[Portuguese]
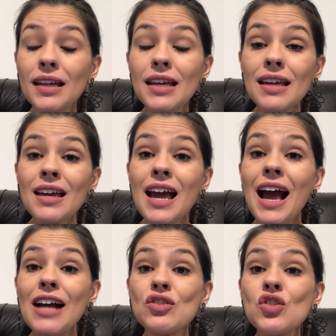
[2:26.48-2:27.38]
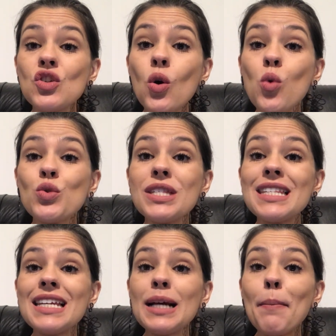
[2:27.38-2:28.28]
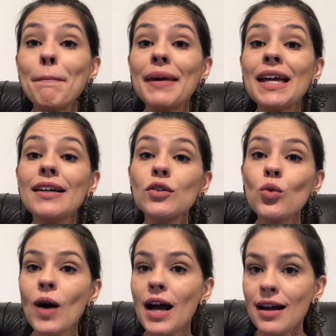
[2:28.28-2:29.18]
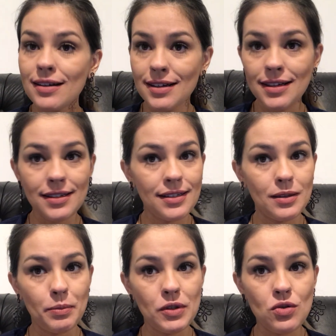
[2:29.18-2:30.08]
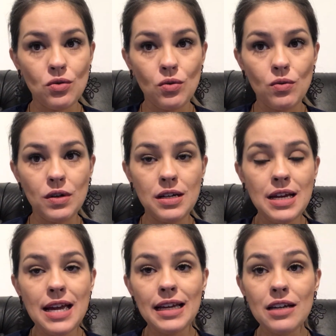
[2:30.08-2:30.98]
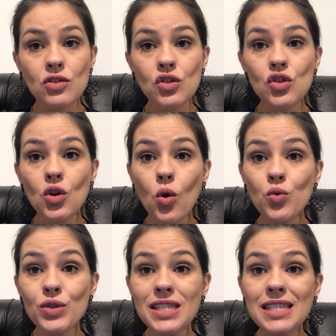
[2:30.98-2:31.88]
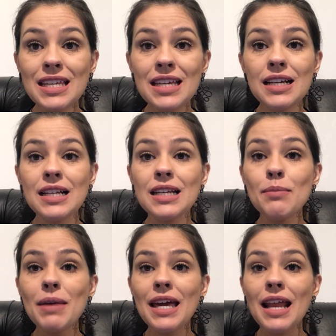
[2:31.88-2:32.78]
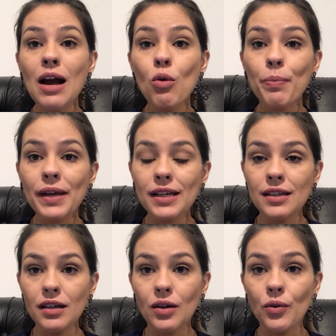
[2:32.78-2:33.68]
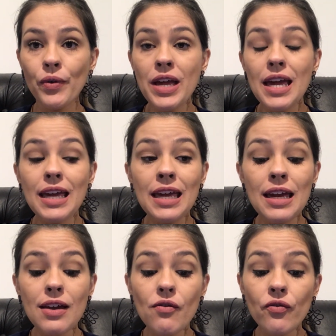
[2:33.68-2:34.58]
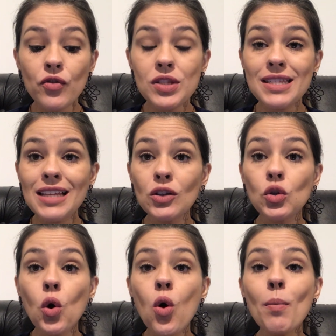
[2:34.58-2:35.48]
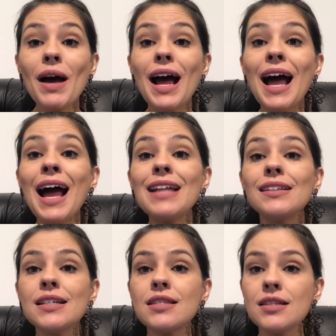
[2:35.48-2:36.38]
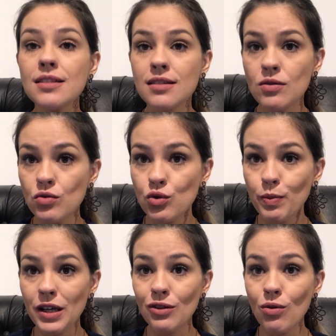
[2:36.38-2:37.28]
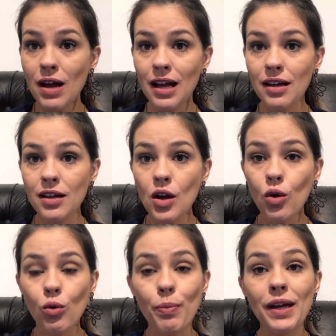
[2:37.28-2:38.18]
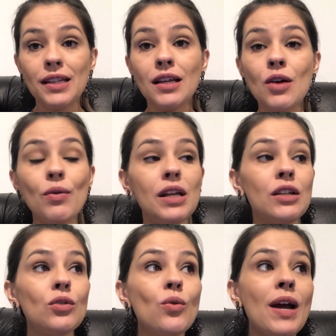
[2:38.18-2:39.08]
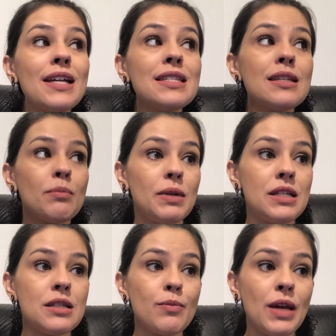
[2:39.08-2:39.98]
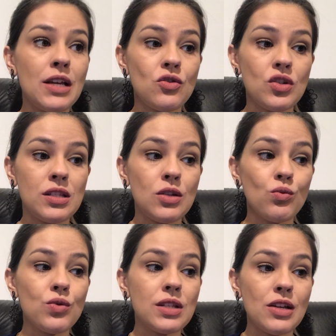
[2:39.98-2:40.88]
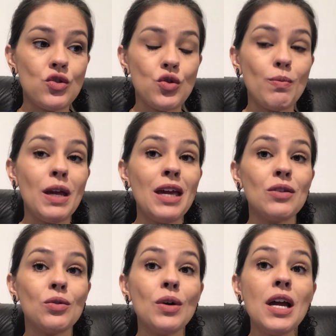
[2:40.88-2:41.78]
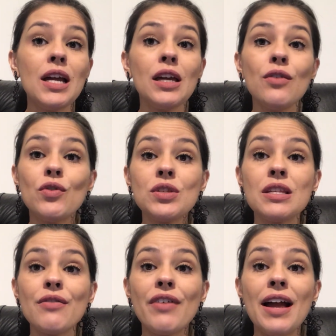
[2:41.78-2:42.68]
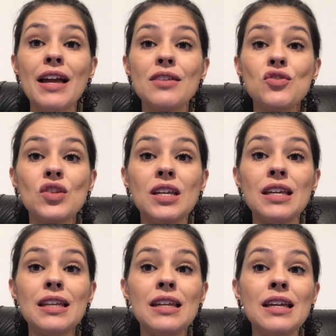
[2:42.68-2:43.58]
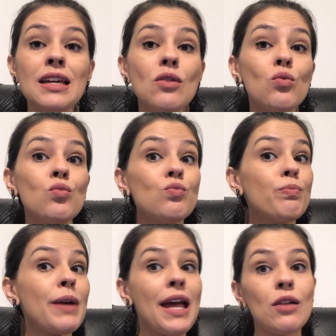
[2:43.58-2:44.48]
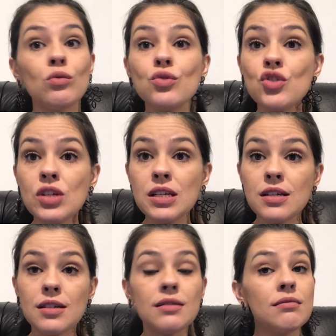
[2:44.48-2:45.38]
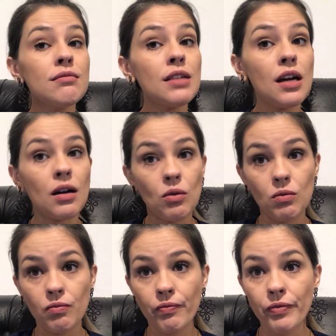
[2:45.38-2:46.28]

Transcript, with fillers: que a gente consiga perdoar aquela pessoa, que a gente consiga liberar o perdão. E você toma a decisão de perdoar. O perdão, ele não é simplesmente assim um sentimento que você vai adquirir um belo dia. Não.